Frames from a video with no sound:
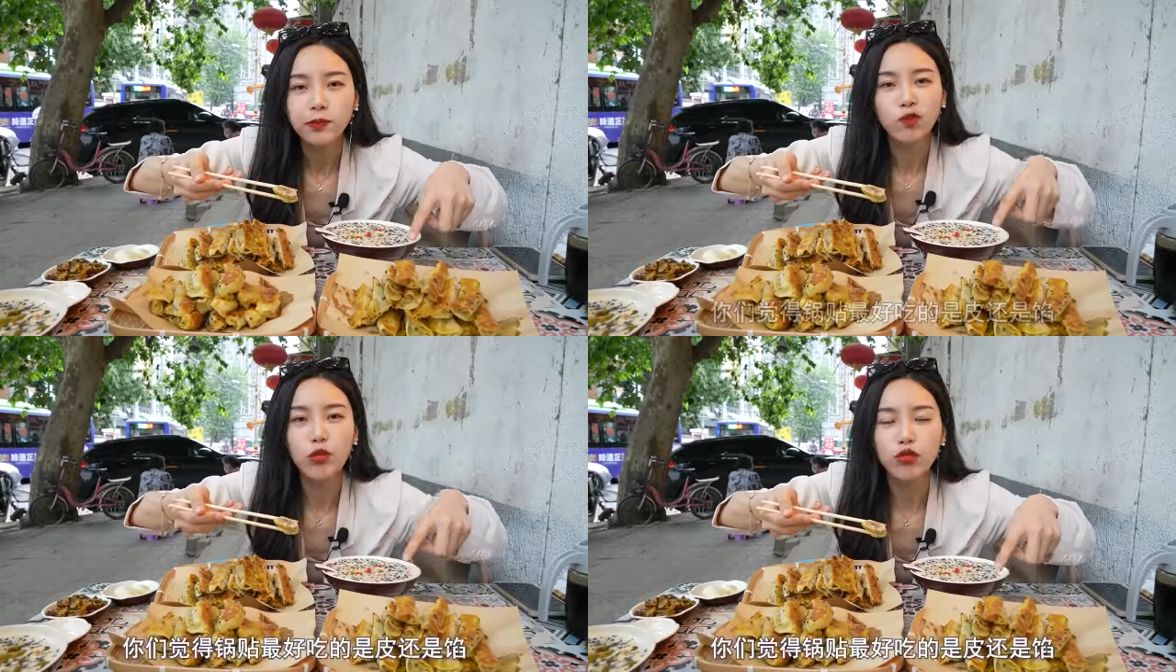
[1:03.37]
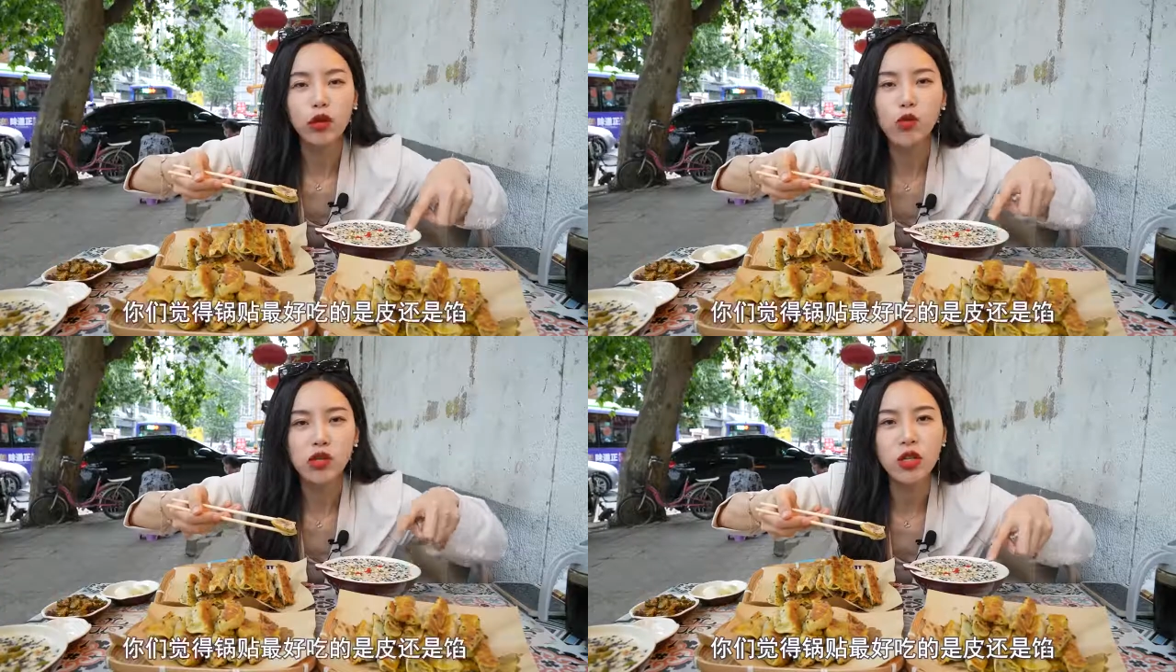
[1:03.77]
你们觉
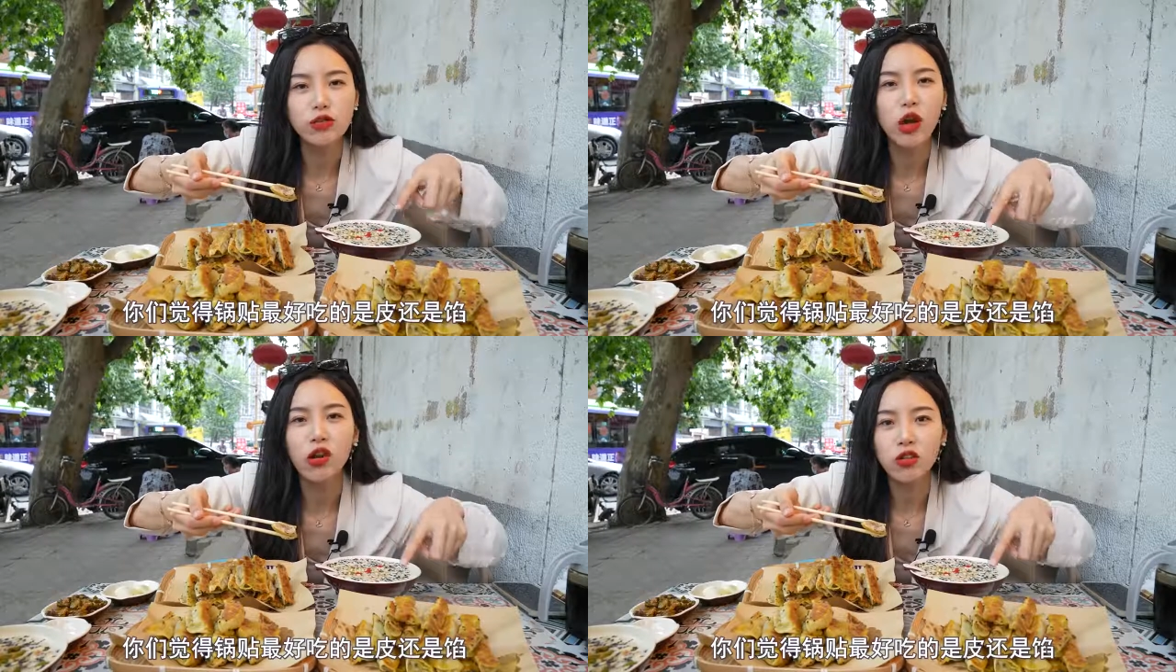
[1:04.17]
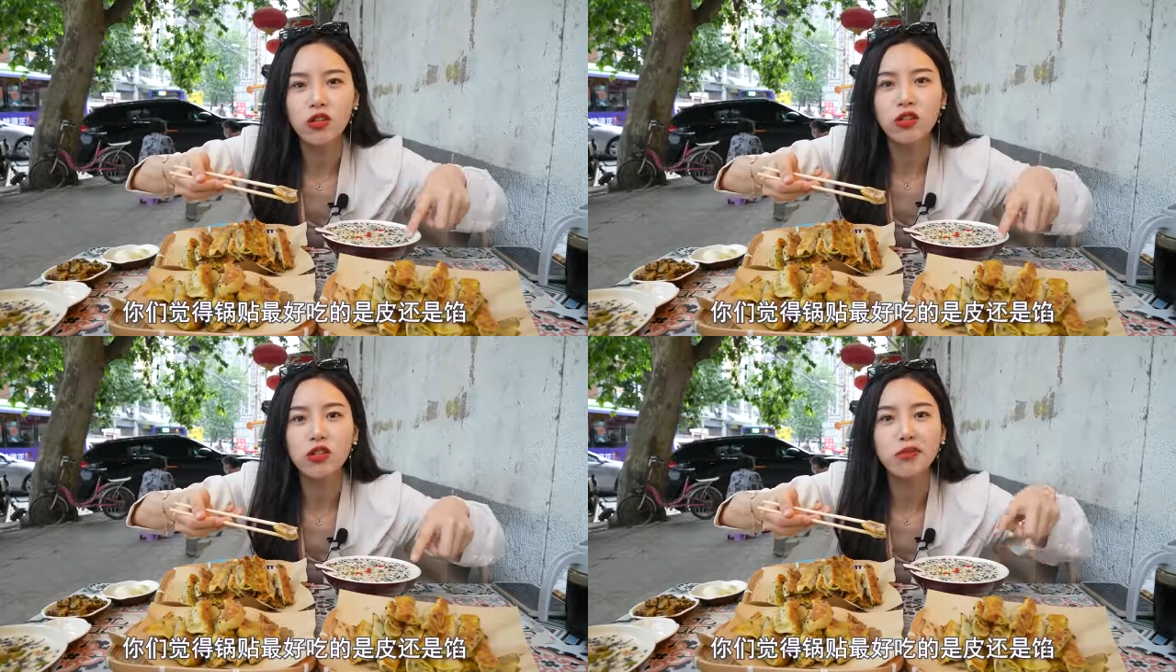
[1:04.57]
得锅贴最好
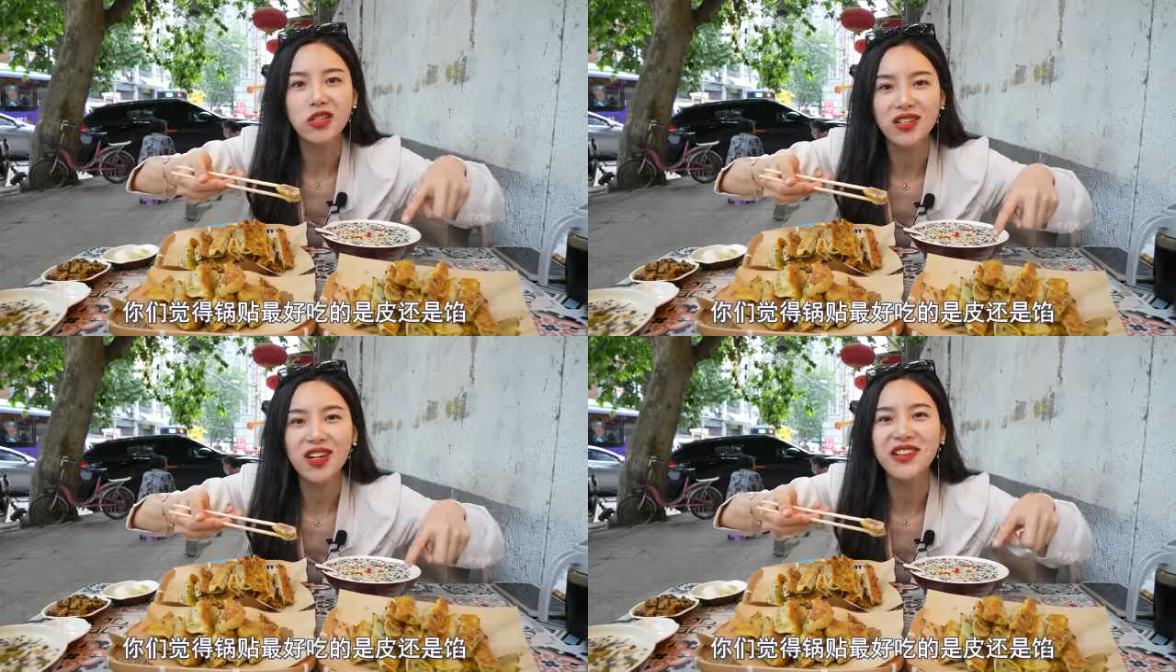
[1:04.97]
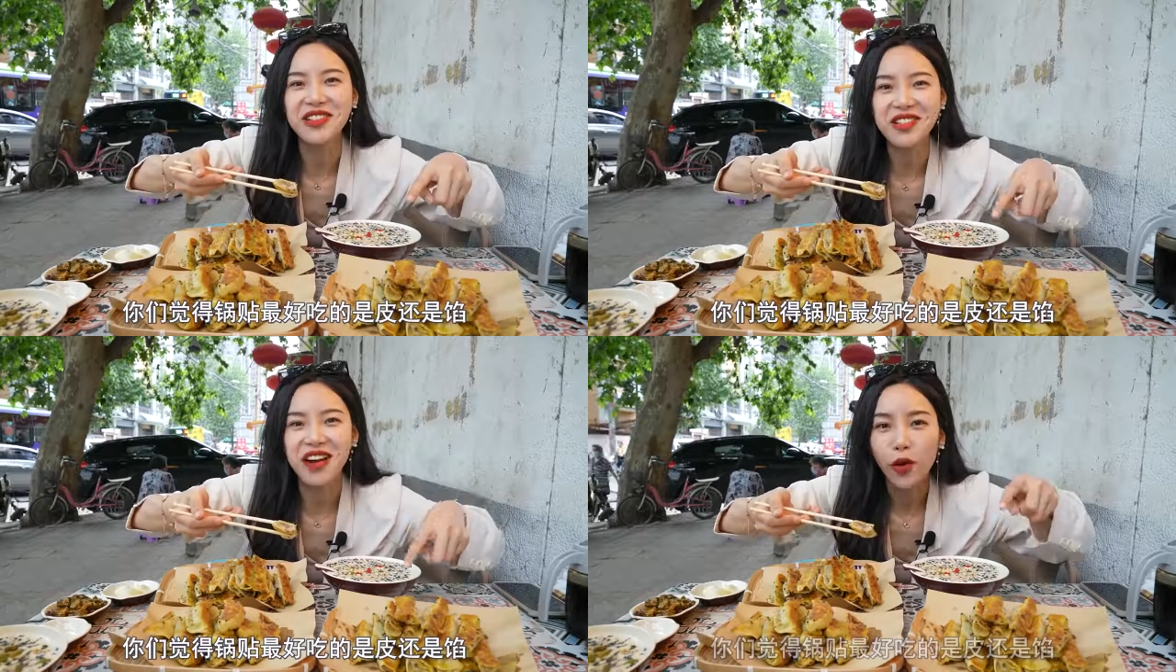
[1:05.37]
吃的是皮儿还
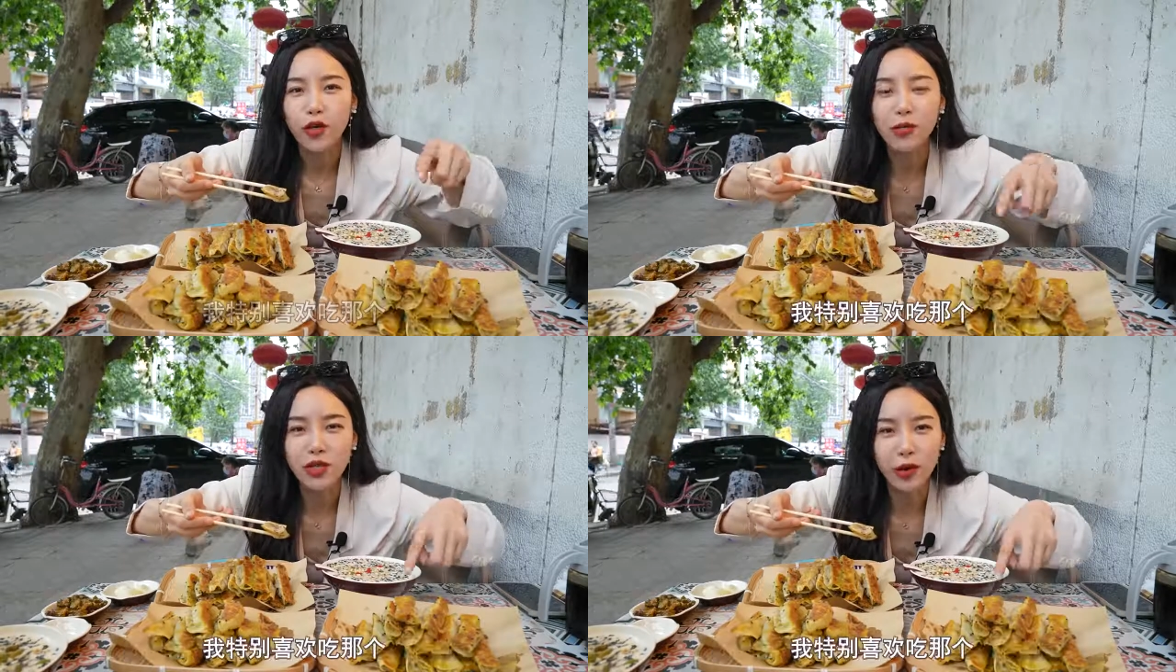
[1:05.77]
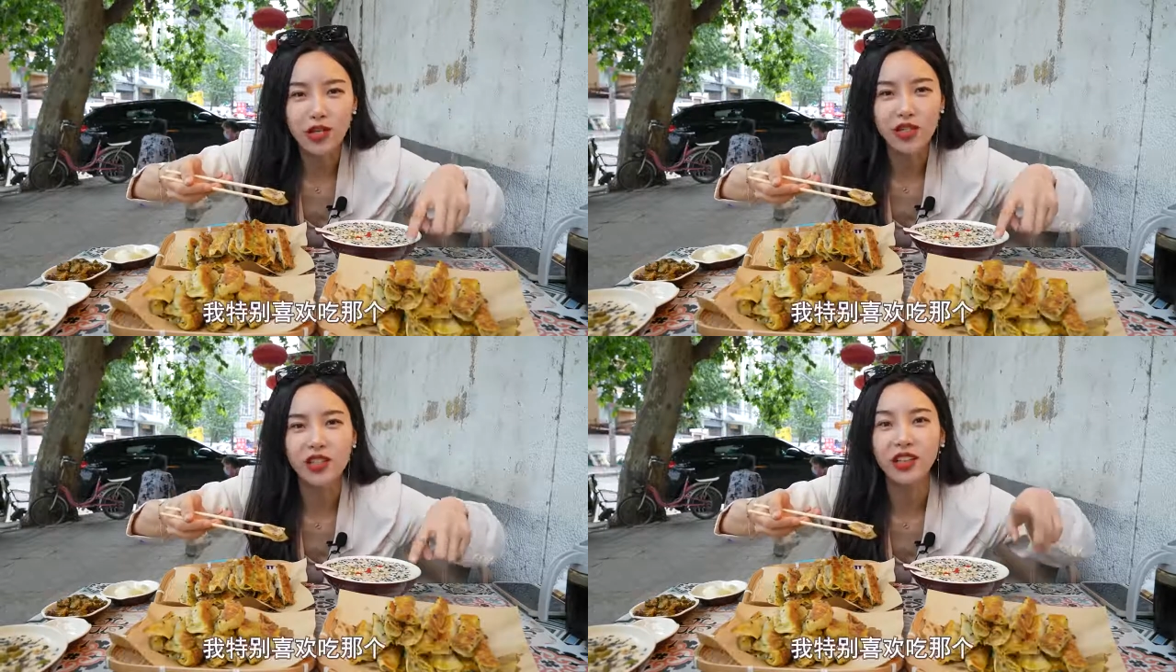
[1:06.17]
是馅？我特别喜欢吃